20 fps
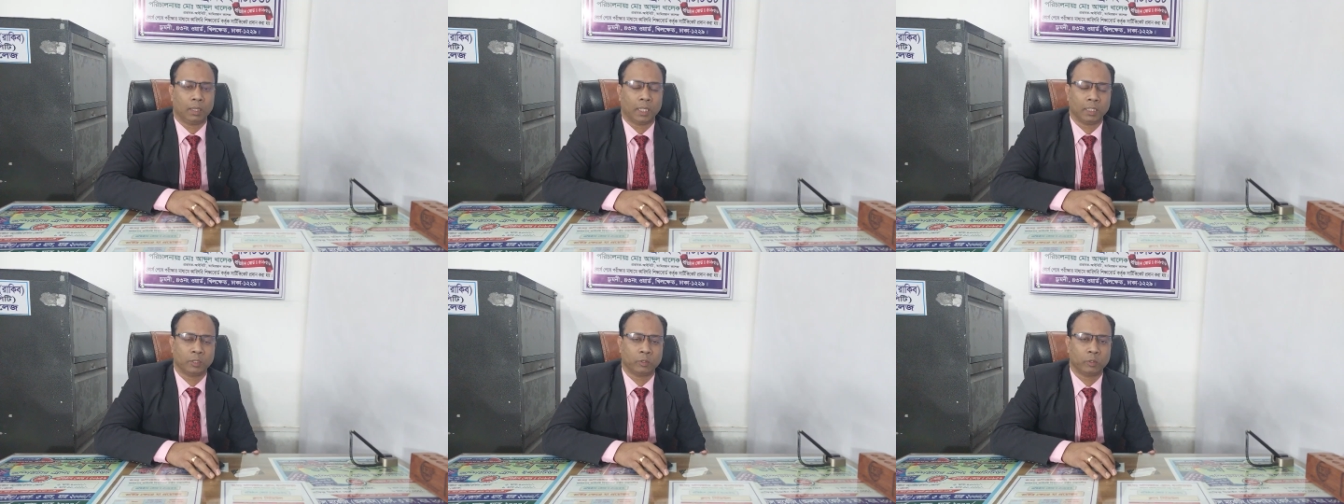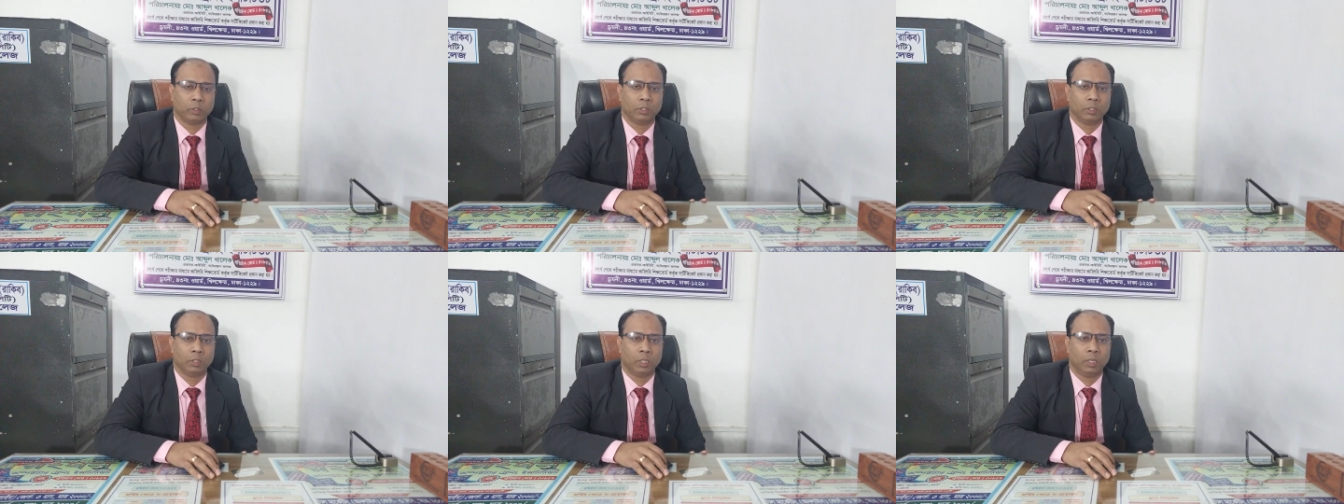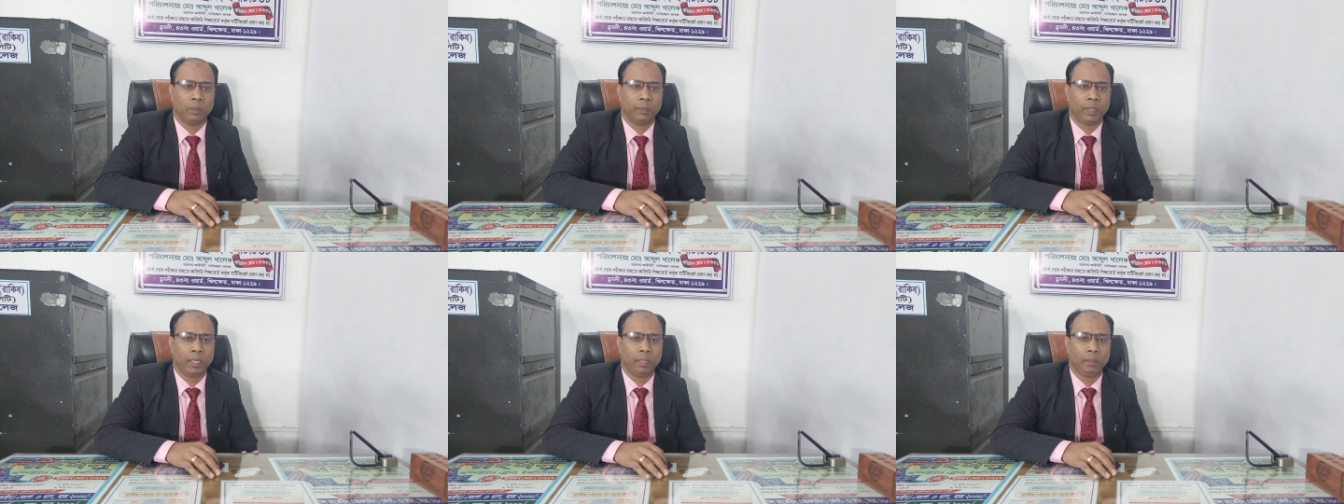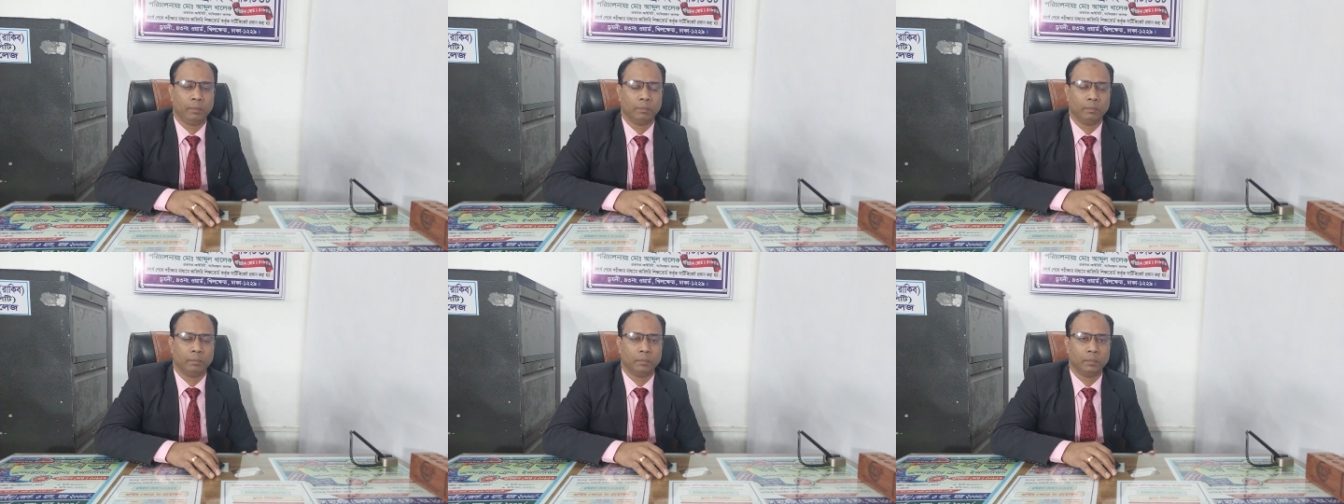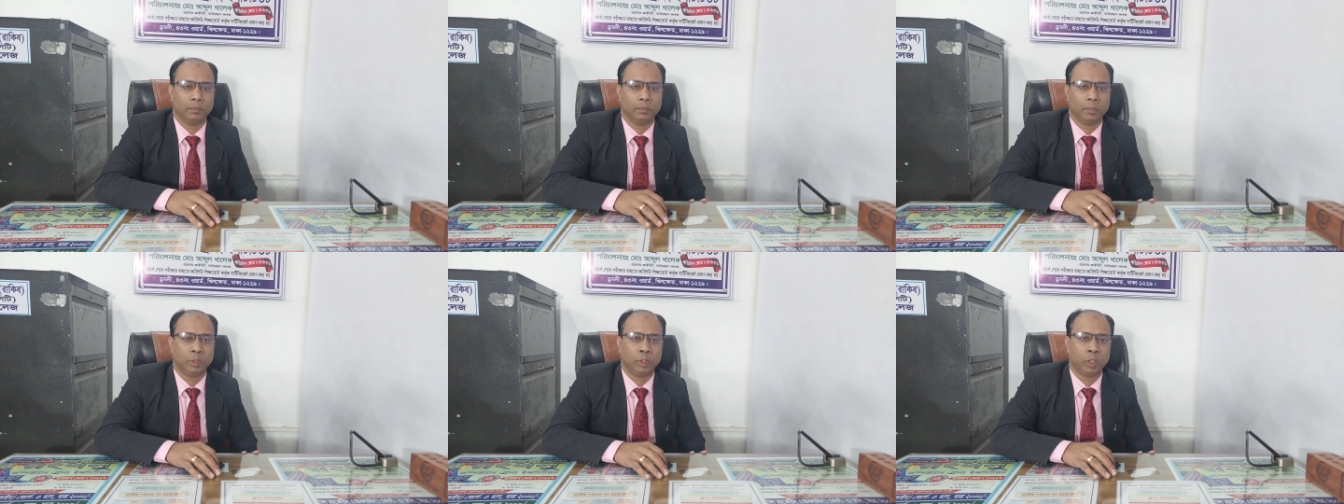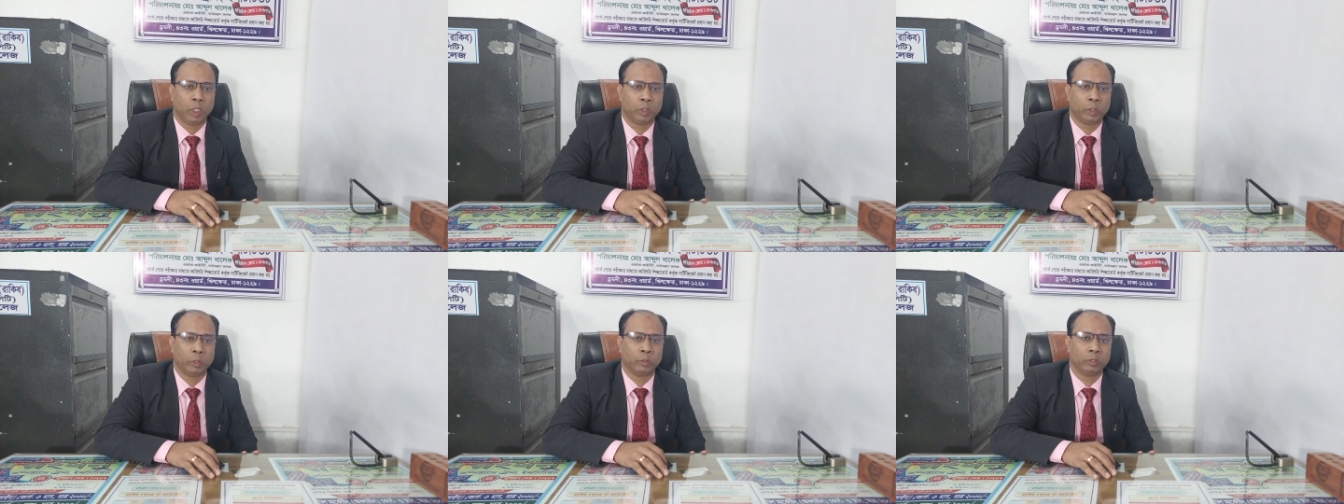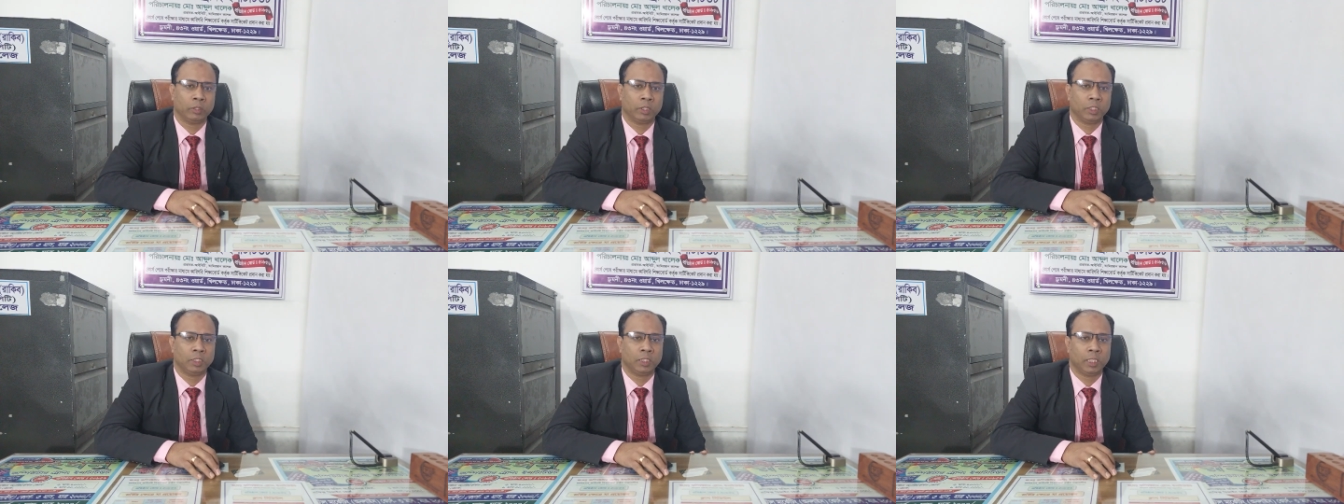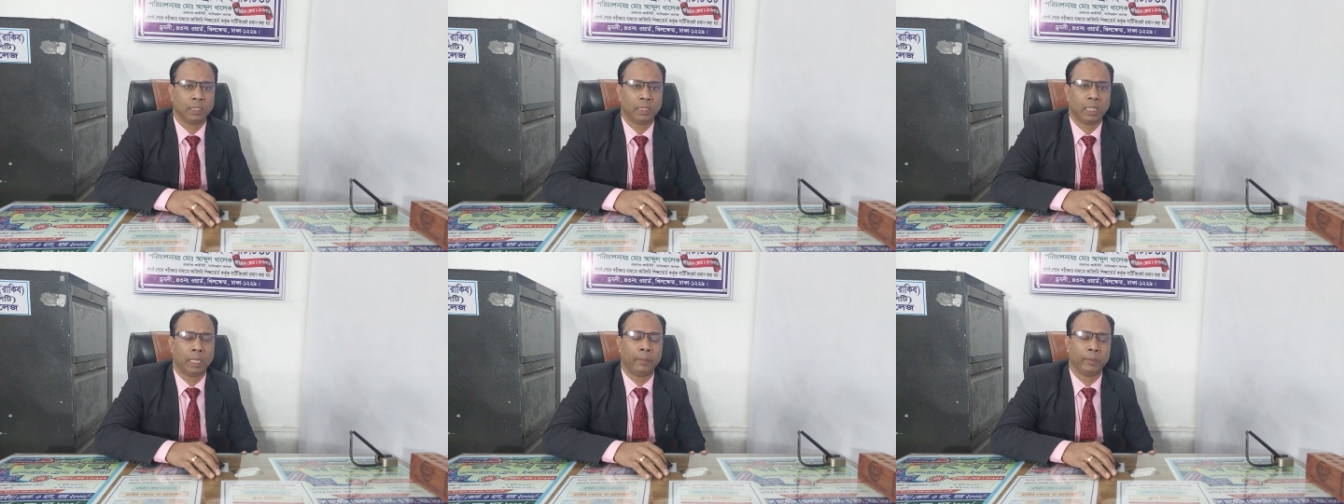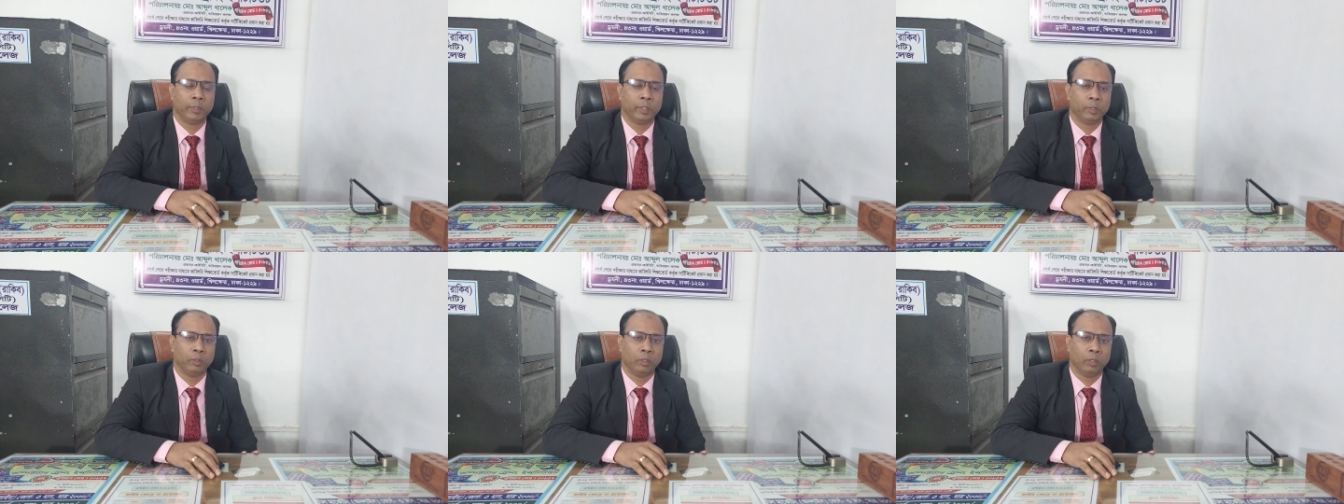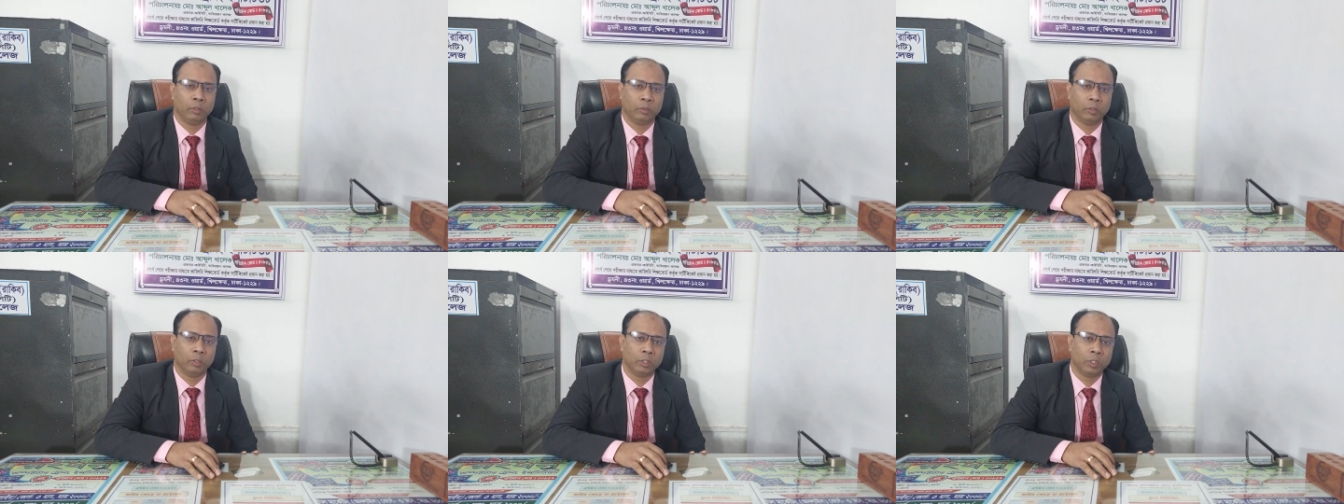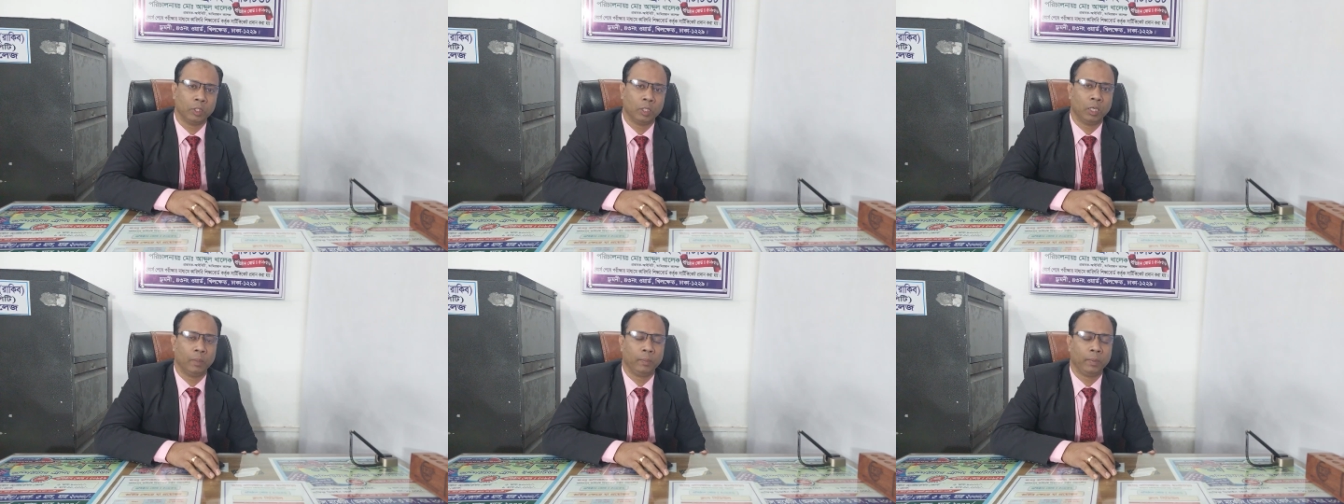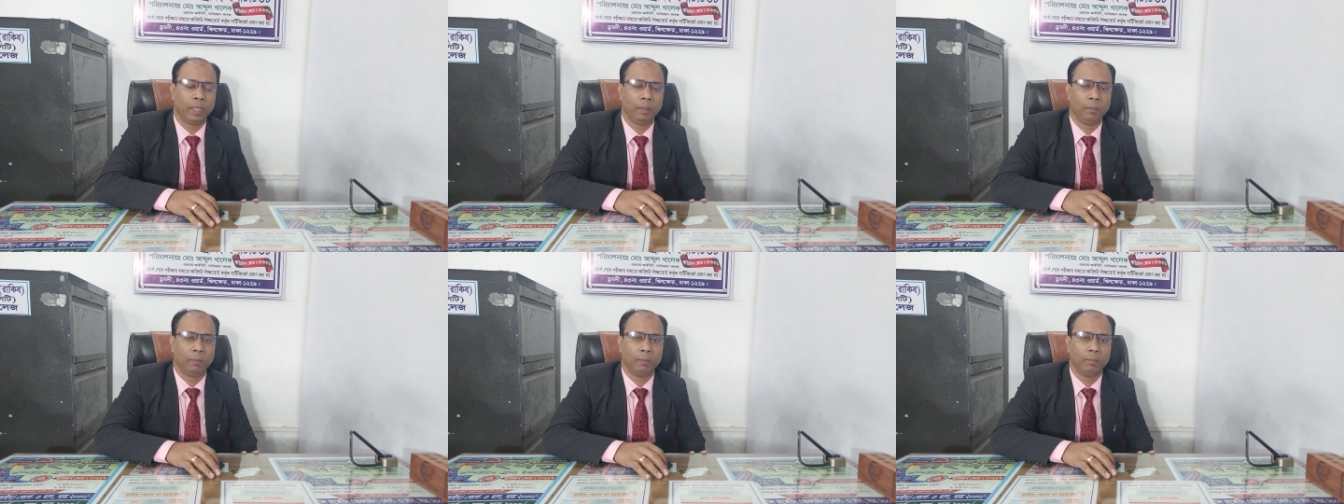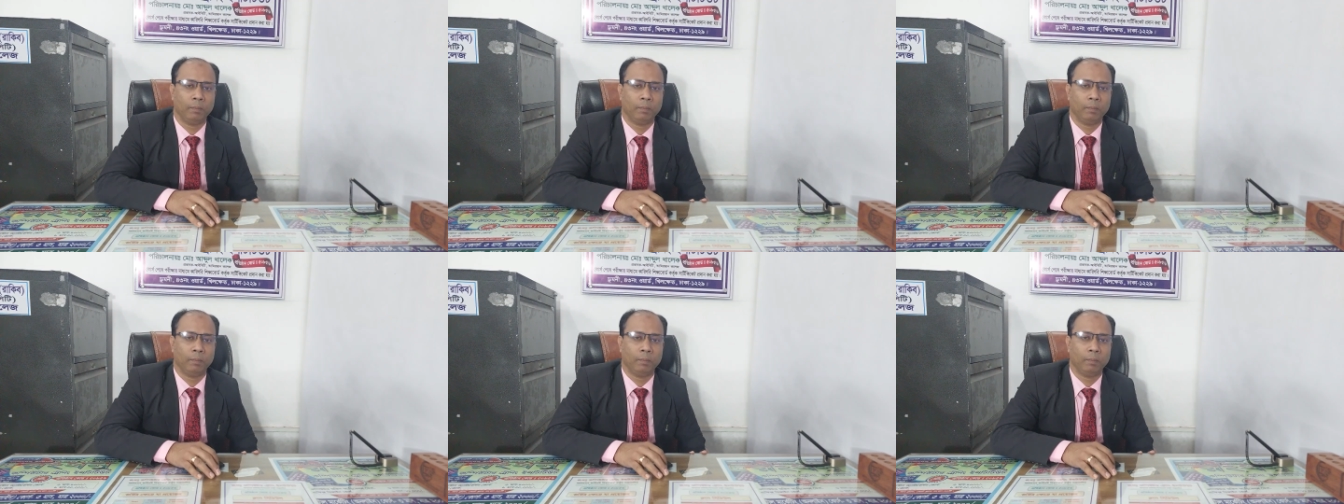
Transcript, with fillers: কাজ করতে হবে সতর্কতার সাথে আবেদনগুলো করতে হবে